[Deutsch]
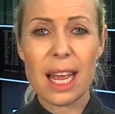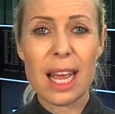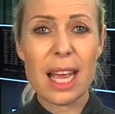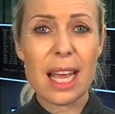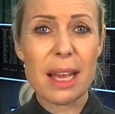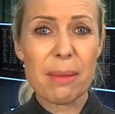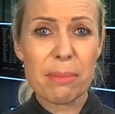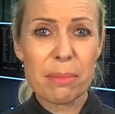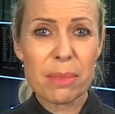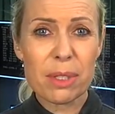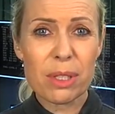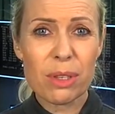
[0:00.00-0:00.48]

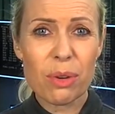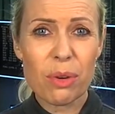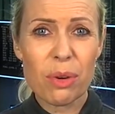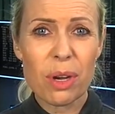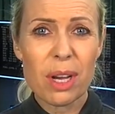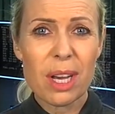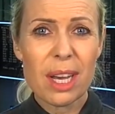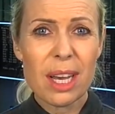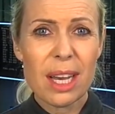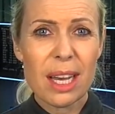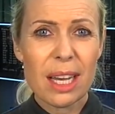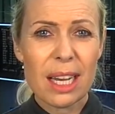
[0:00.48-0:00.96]
Ebenso
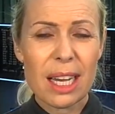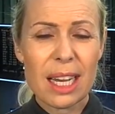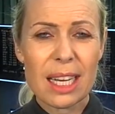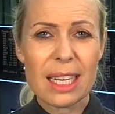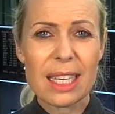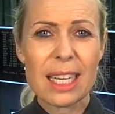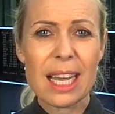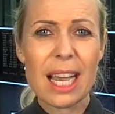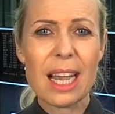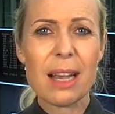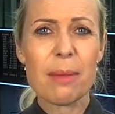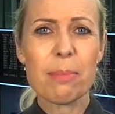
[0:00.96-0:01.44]

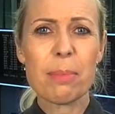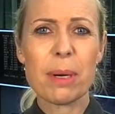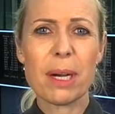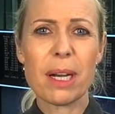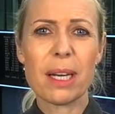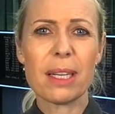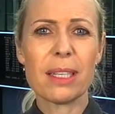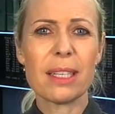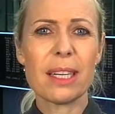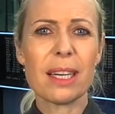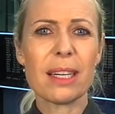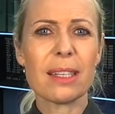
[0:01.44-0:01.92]
in
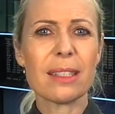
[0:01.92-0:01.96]
Japan. Der